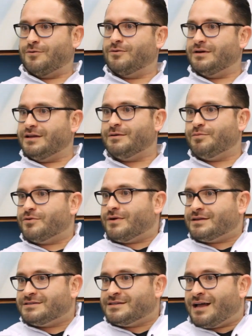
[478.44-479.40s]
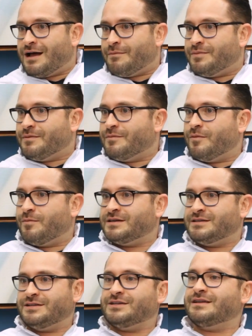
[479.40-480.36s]
um link por um WhatsApp para o
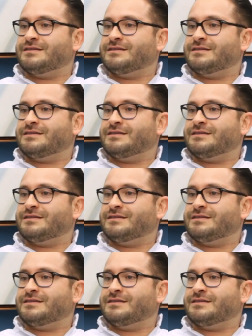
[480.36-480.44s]
paciente que